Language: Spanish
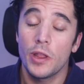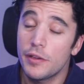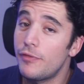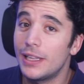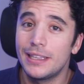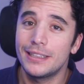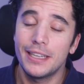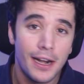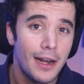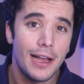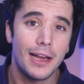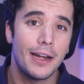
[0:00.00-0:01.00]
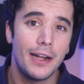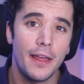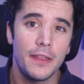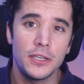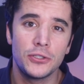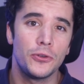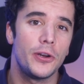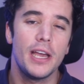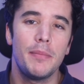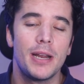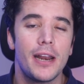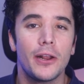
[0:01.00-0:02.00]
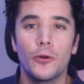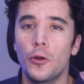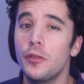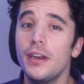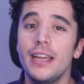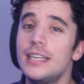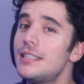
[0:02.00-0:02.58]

hace falta tener la carrera de historia para reconocer que